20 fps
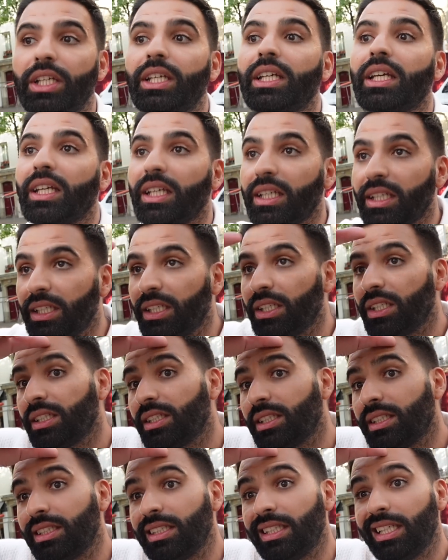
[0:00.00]
écrit
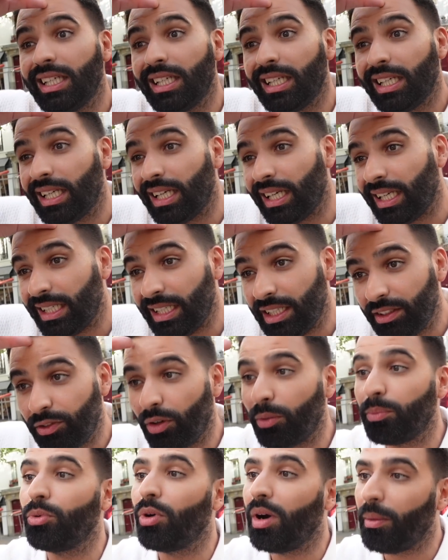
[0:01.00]
des
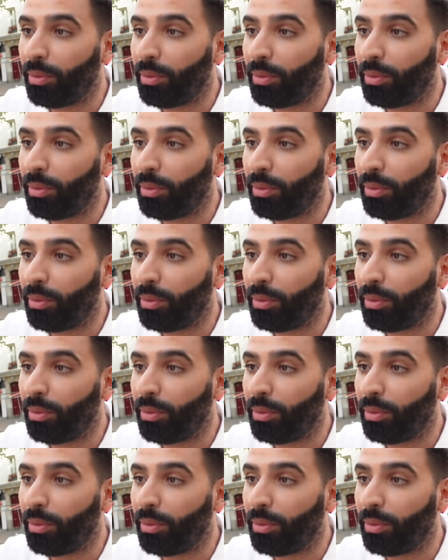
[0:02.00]
livres pour